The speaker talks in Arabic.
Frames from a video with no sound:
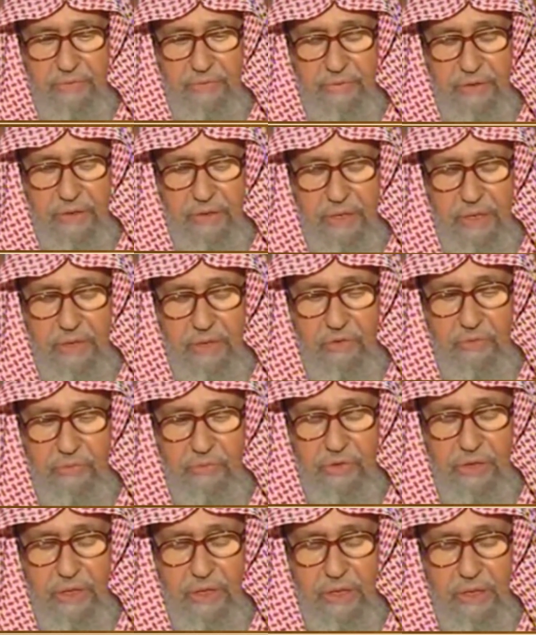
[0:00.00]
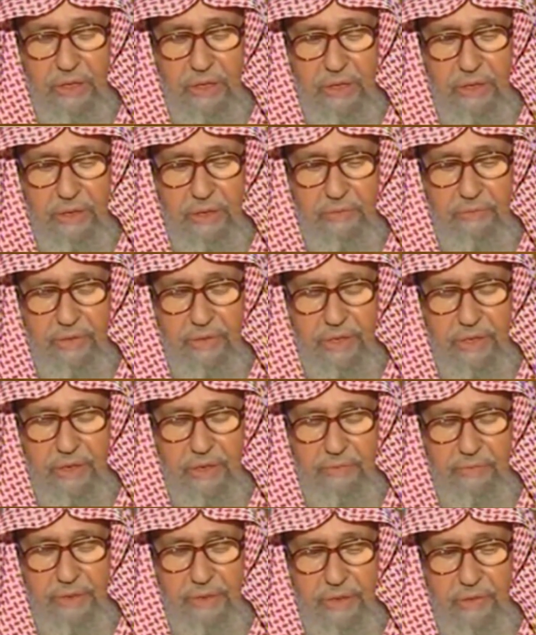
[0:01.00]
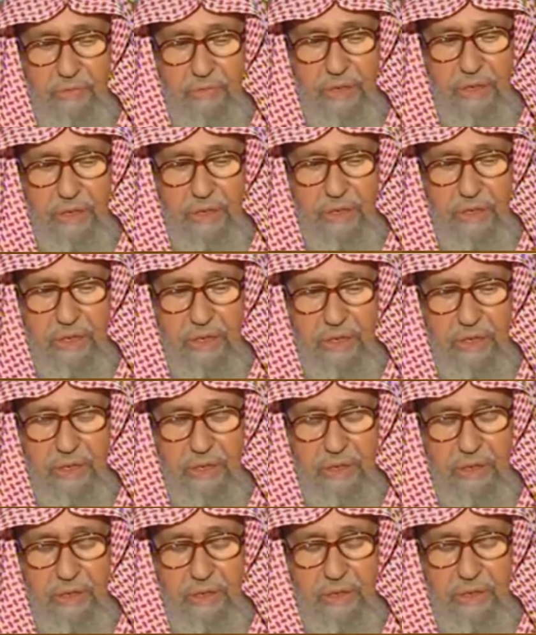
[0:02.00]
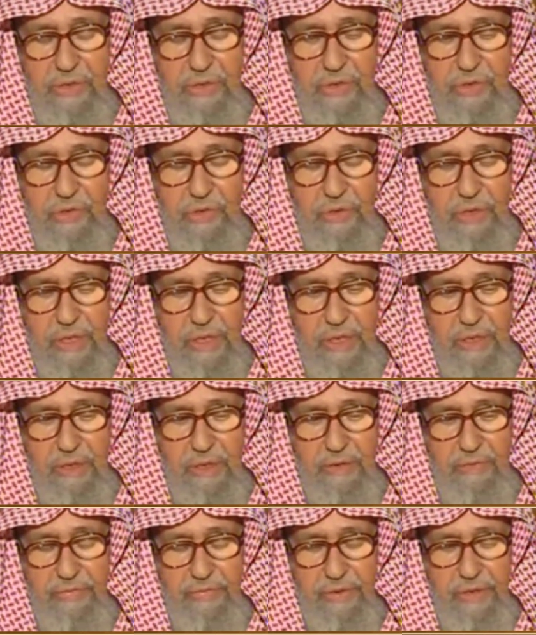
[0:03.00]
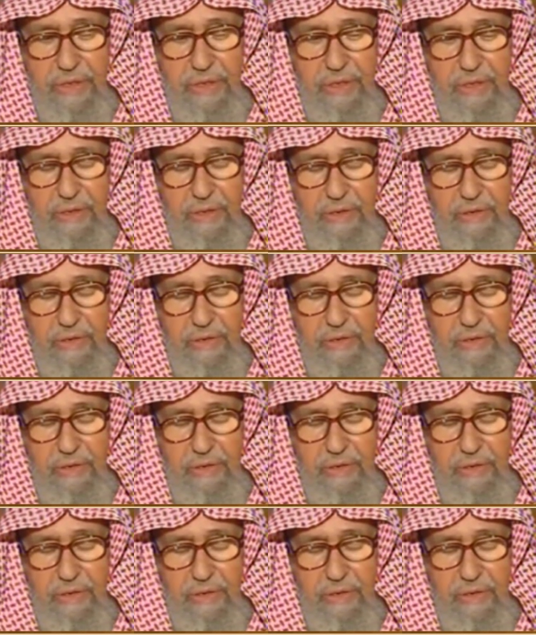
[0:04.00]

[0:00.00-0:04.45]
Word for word: فيه لأنه متردد بين البيع والسكنى فيه